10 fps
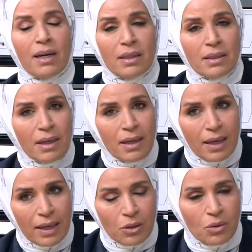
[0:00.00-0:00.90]

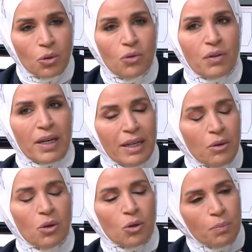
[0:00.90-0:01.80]
قطاع ترفع
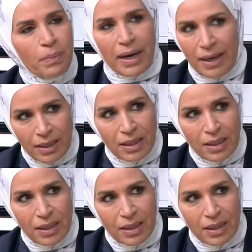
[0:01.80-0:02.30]
له القبعة